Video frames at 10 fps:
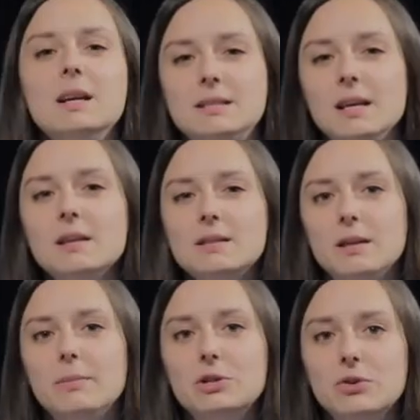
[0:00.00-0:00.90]
Сделайте
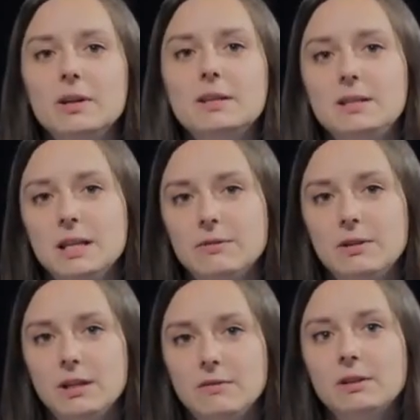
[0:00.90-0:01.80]
небольшое
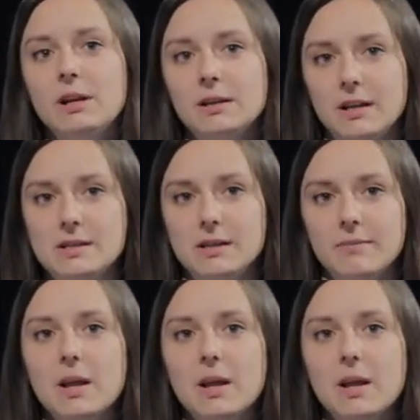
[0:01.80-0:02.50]
исследование в интернете.